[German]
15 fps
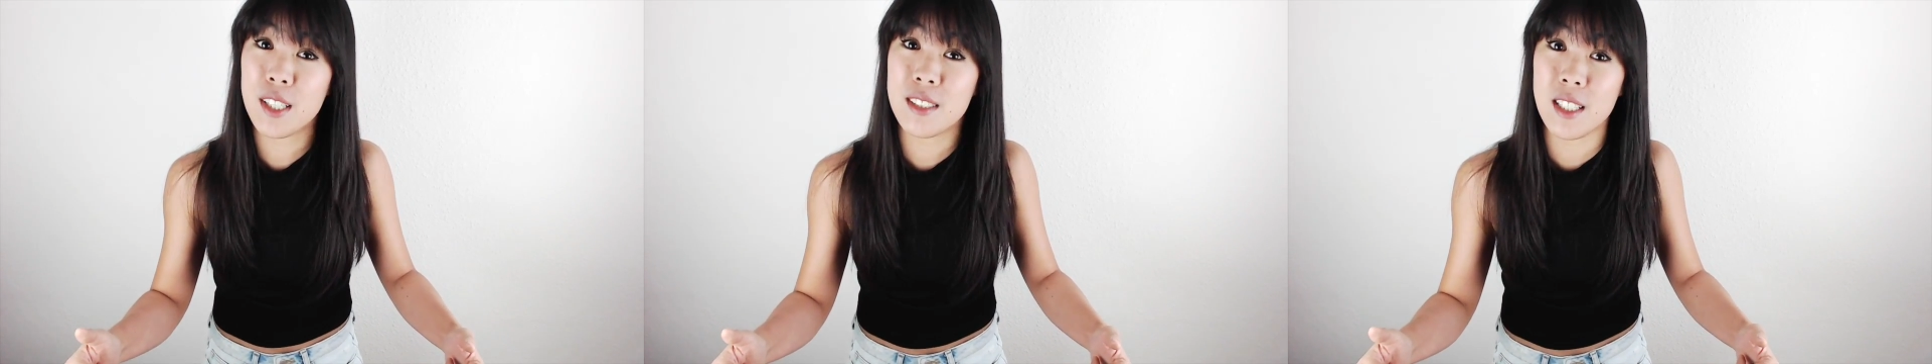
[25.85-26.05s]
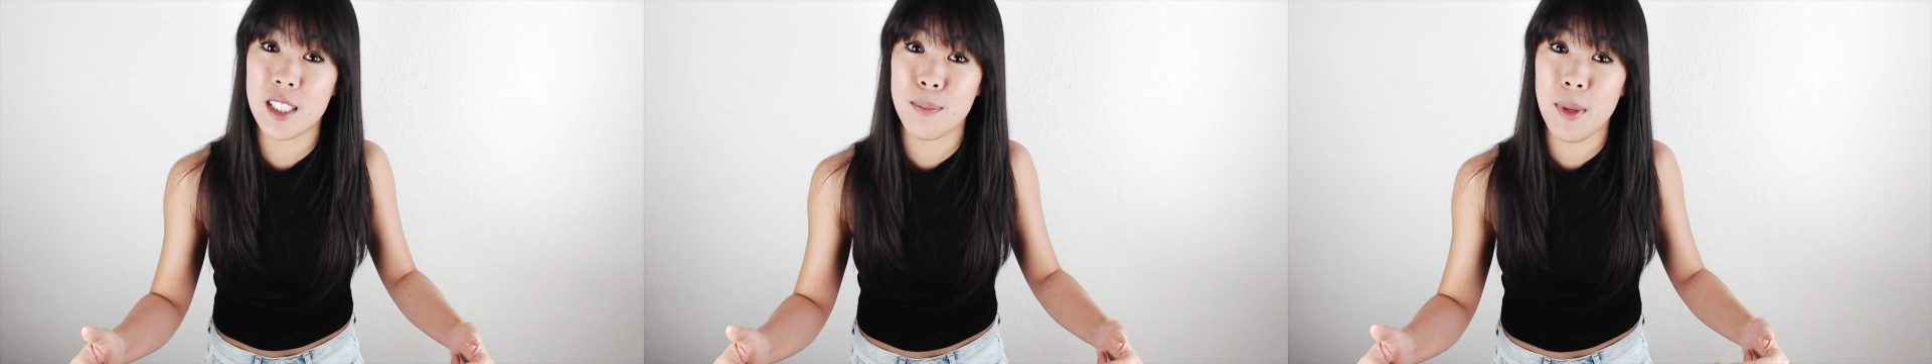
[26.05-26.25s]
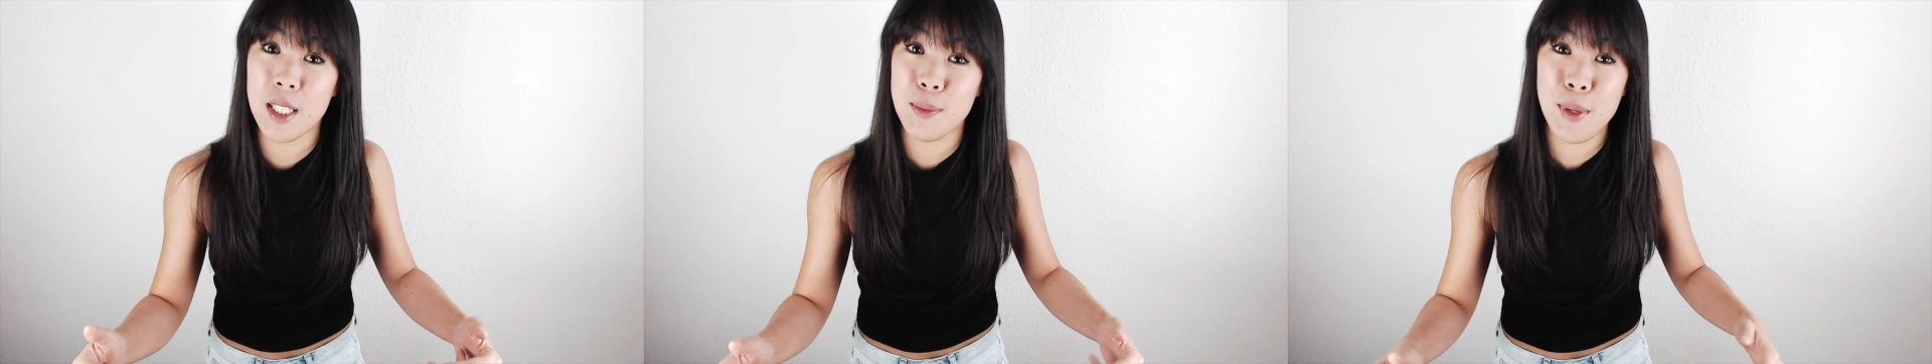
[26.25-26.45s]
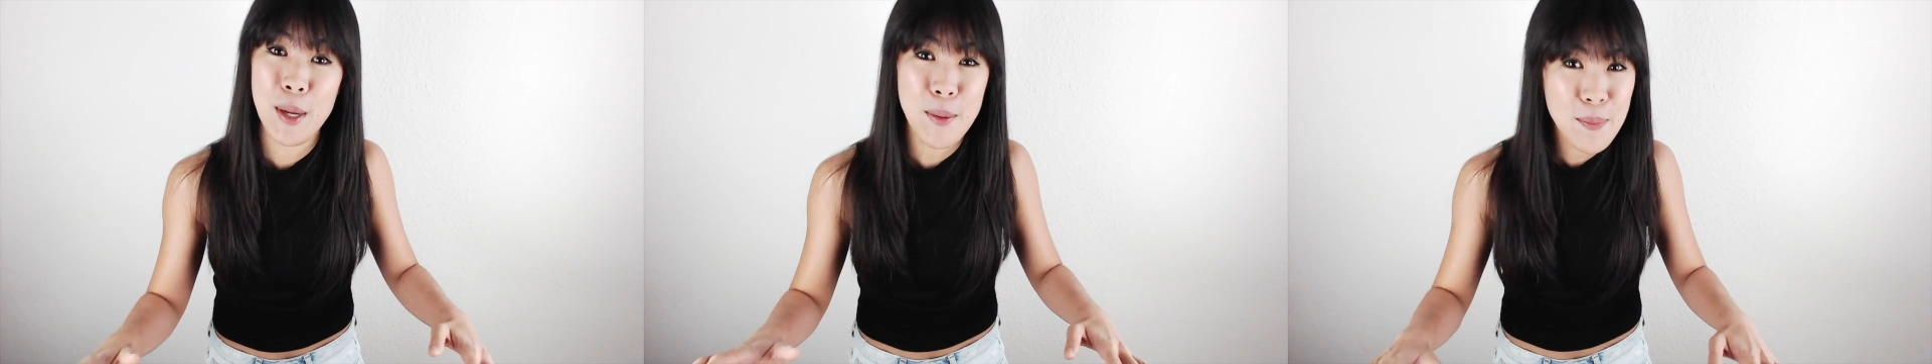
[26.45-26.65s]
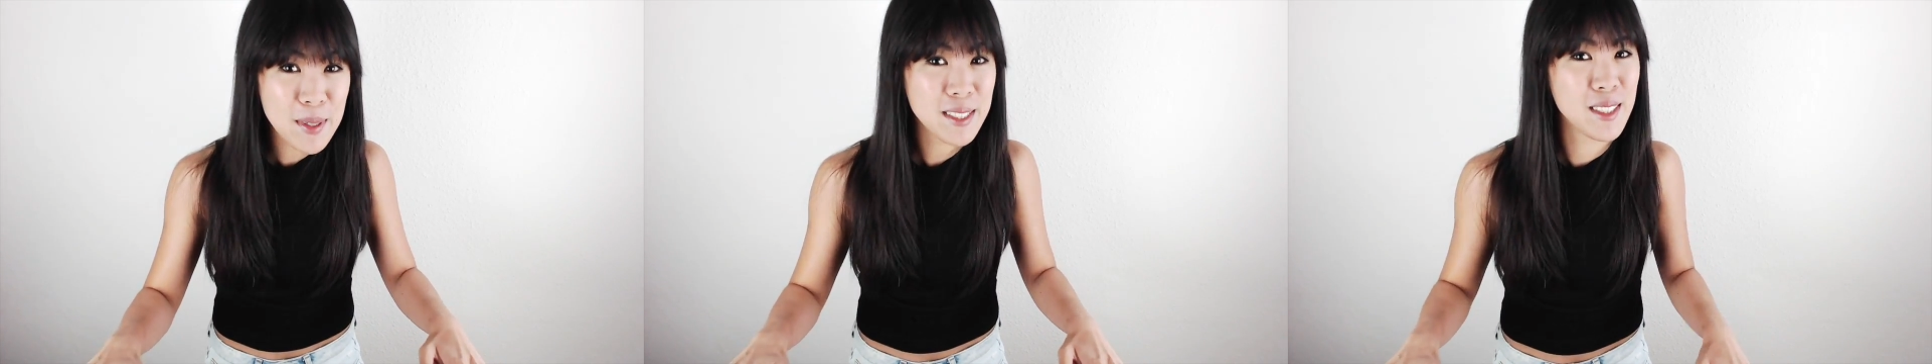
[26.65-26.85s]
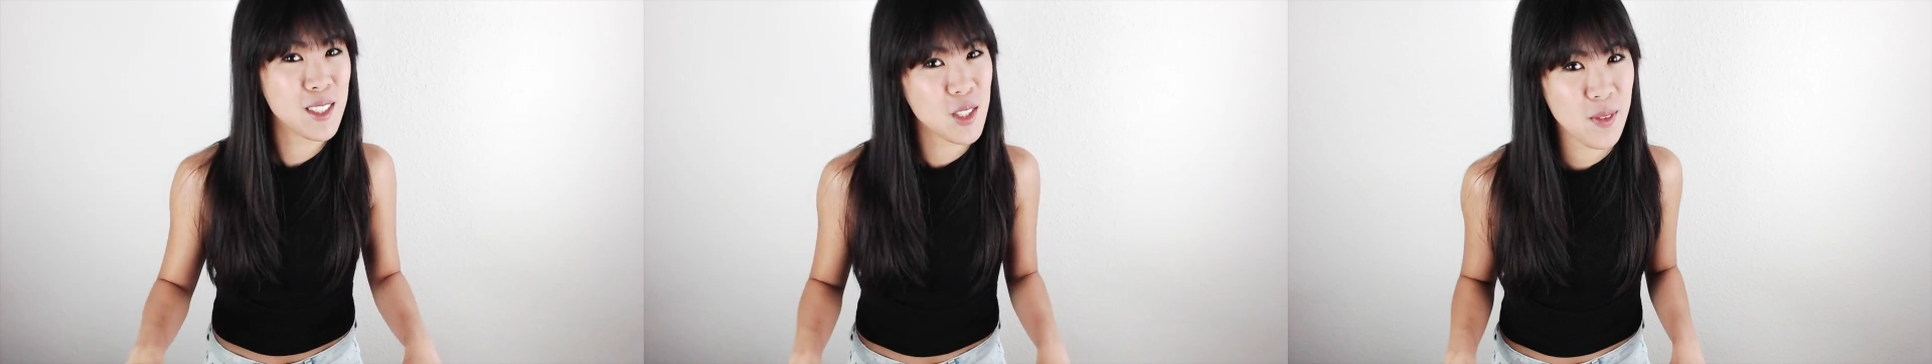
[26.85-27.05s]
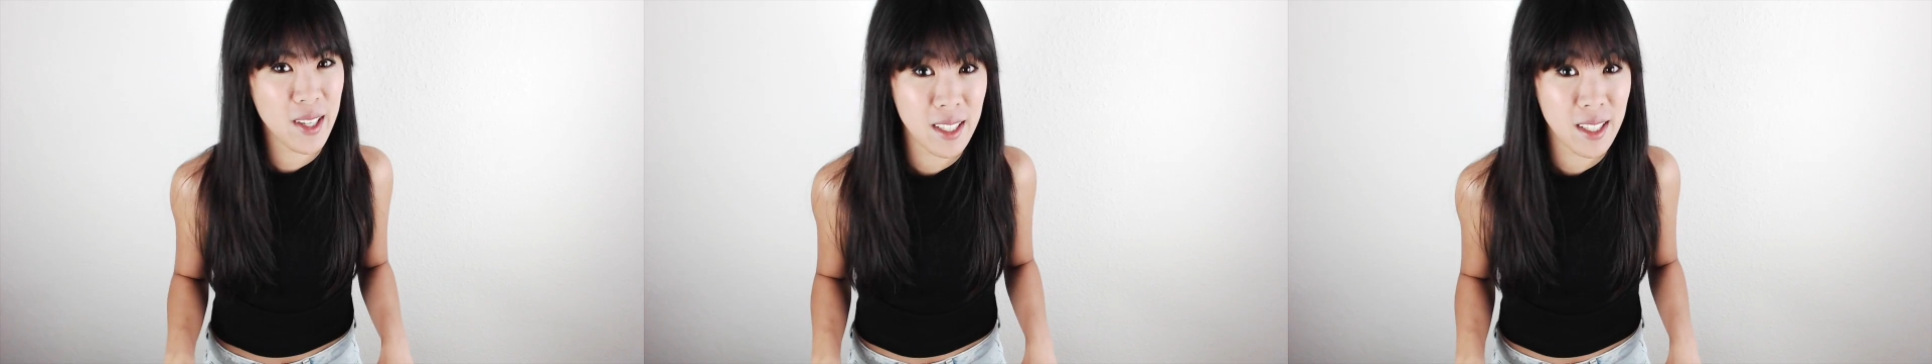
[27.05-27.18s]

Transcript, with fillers: ist das manchmal ein bisschen schwer